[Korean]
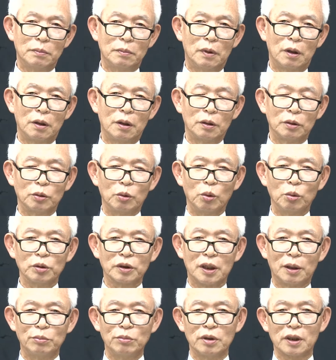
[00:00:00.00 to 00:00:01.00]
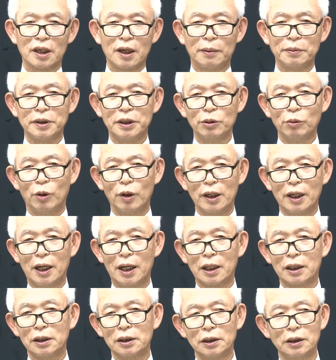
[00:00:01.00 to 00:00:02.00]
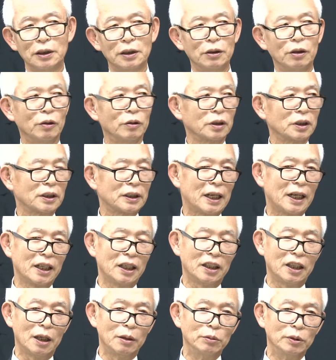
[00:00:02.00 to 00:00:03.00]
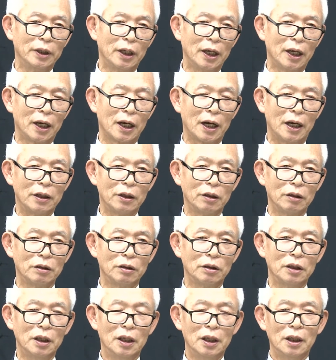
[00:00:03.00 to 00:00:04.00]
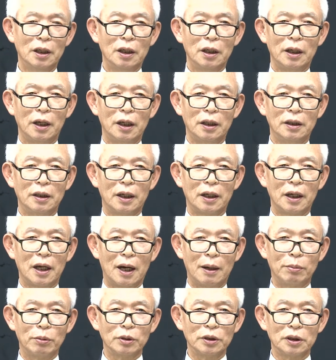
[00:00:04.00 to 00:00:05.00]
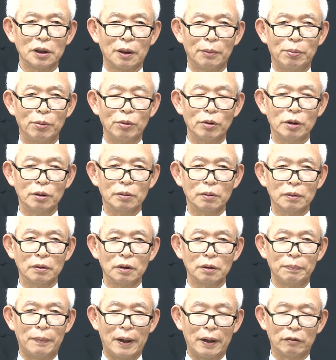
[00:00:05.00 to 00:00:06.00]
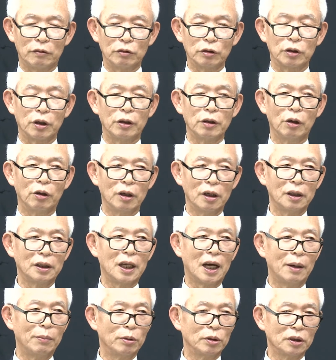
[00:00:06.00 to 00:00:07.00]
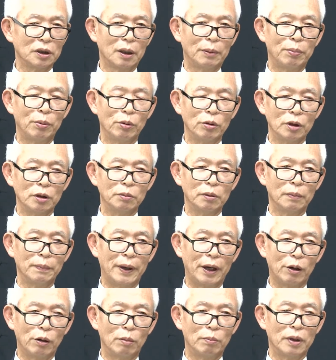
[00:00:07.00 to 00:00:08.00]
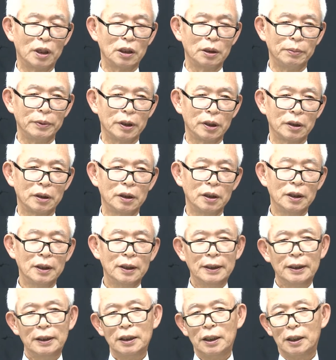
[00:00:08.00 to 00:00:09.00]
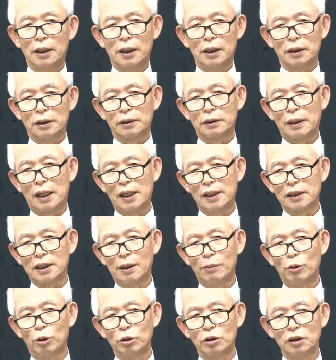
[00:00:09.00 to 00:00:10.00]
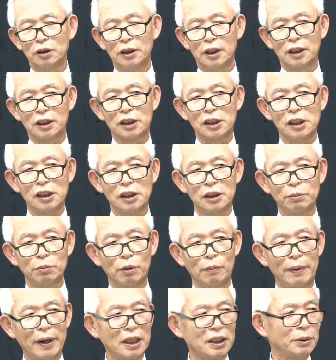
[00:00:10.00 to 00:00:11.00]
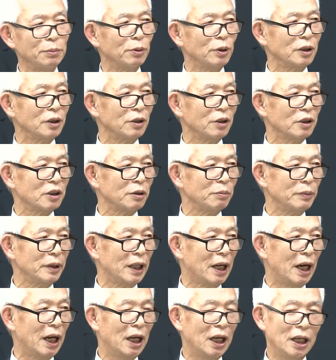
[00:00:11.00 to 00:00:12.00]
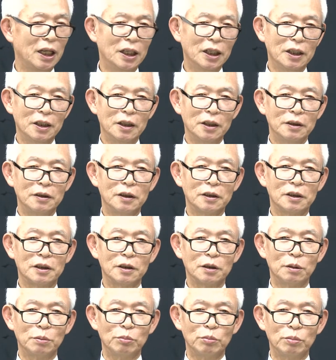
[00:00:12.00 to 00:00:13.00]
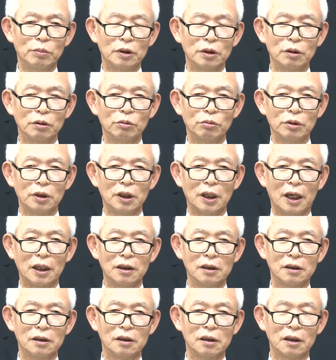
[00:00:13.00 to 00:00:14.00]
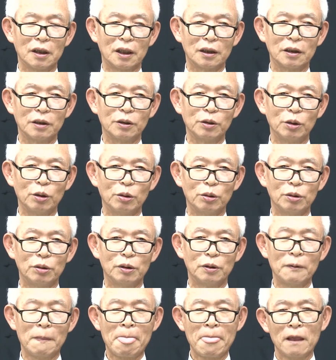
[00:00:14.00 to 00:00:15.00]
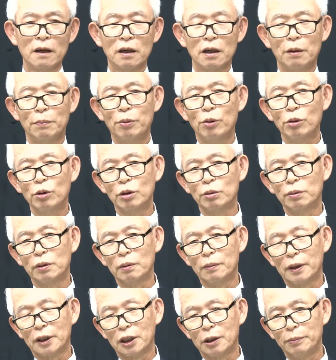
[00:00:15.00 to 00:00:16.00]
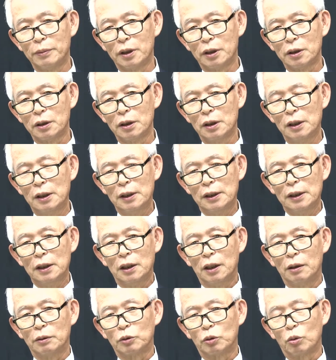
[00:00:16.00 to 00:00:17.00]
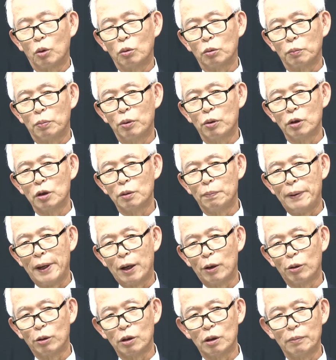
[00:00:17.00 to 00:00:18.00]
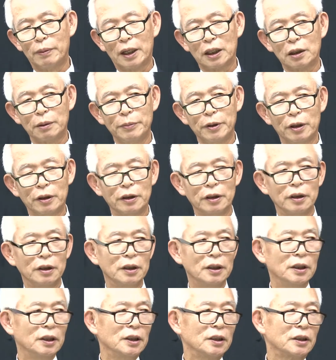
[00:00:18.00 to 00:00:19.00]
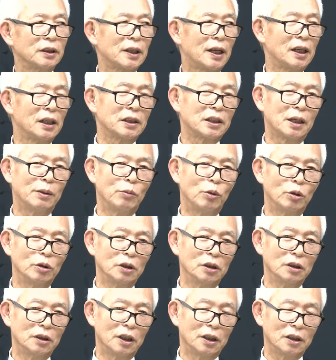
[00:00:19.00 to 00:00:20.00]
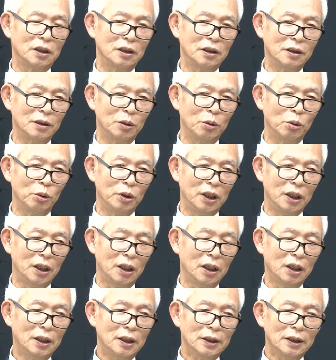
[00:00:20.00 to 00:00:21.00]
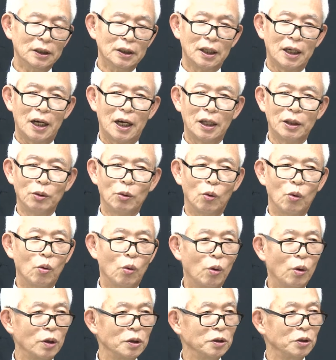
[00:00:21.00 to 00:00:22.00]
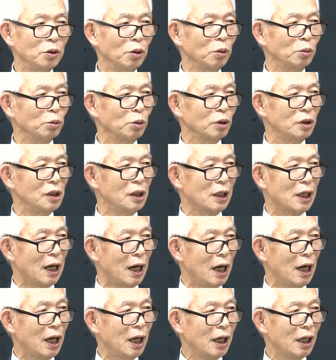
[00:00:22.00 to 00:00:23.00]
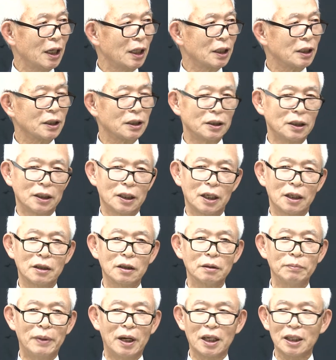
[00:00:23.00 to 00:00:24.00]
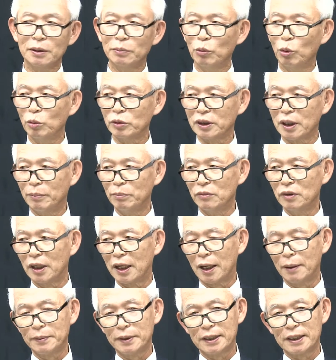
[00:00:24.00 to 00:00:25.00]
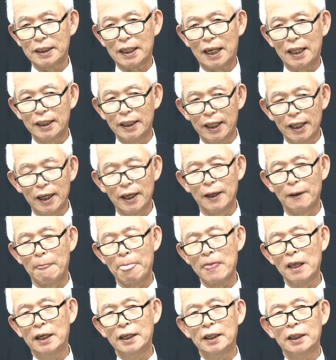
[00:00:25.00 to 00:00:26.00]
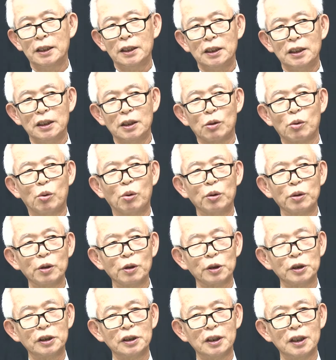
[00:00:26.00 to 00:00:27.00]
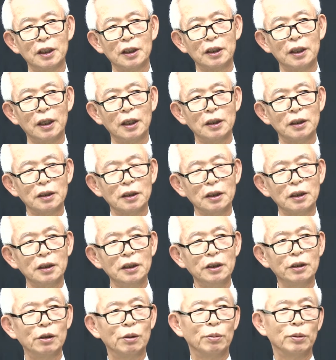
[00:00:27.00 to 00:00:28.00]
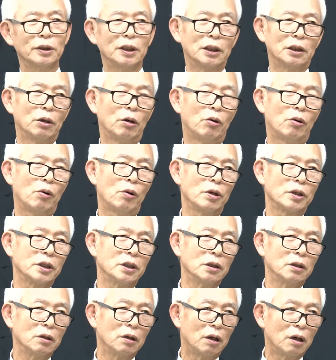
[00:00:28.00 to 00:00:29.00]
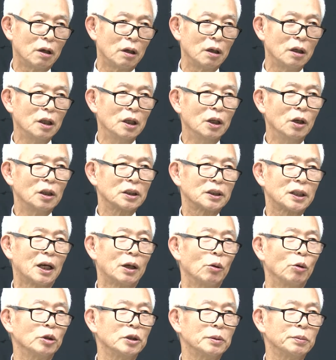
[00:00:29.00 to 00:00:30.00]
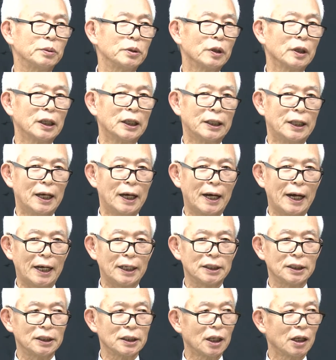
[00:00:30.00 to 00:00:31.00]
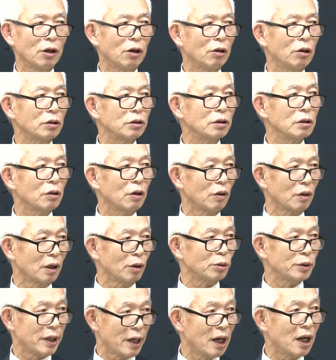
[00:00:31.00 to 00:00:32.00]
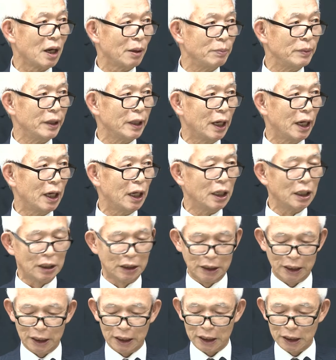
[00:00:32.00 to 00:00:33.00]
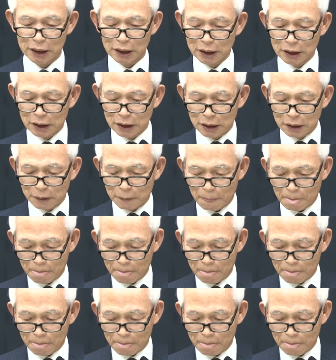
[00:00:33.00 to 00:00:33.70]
뭐 농산물 값이 워낙 그 싸기 때문에 가령 옛날에 아버지가 봉급을 저희 어릴 때 아버지가 봉급을 100원 받으면 어, 쌀 사 먹는데 70원, 80원이 들었습니다. 네. 근데 지금은 우리 아들들 같은 경우 봉급을 받으면 어, 봉급 100원을 받으면 쌀 사 먹는데 드는 돈이 한 5원 정도 들까? 그러니까 그런 만큼 농산물 값이 싼데 이 고려 시대 때는 이거보다 더 훨씬 더 쌀 50석에 대한 가치가 컸을 거라고 생각합니다. 예. 예. 안면희